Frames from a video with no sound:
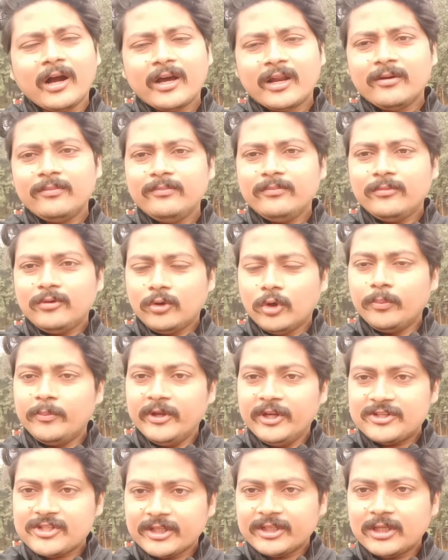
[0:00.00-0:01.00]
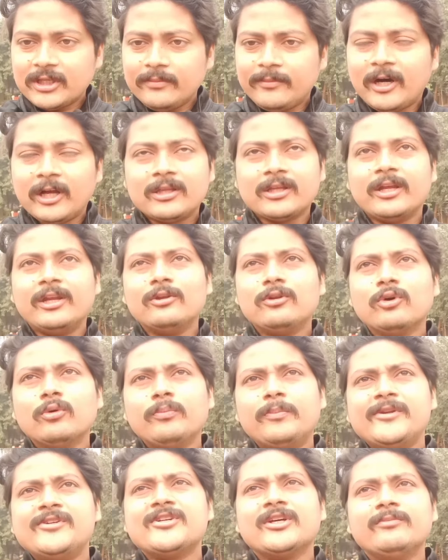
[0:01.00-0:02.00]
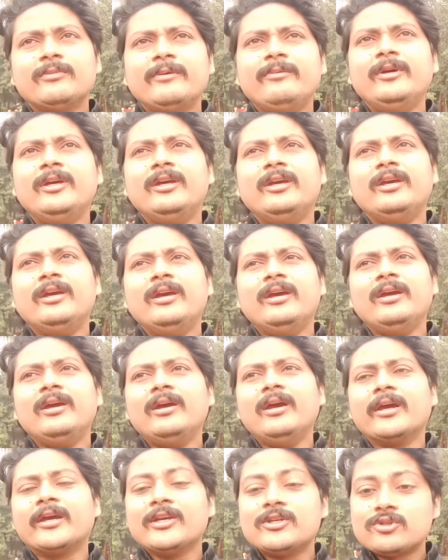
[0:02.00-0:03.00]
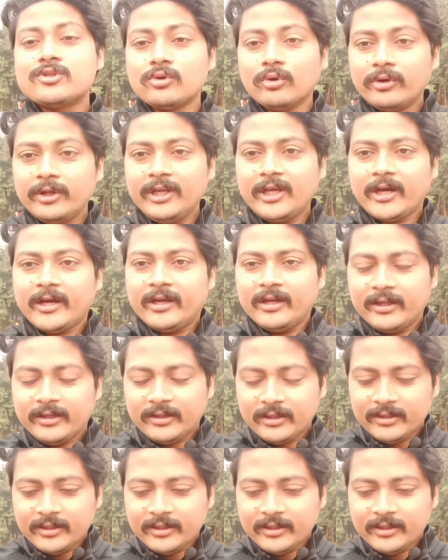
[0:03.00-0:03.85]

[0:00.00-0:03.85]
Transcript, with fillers: अगर हम उपनिषद की बात करें तो उपनिषद में भी एक स्टोरी है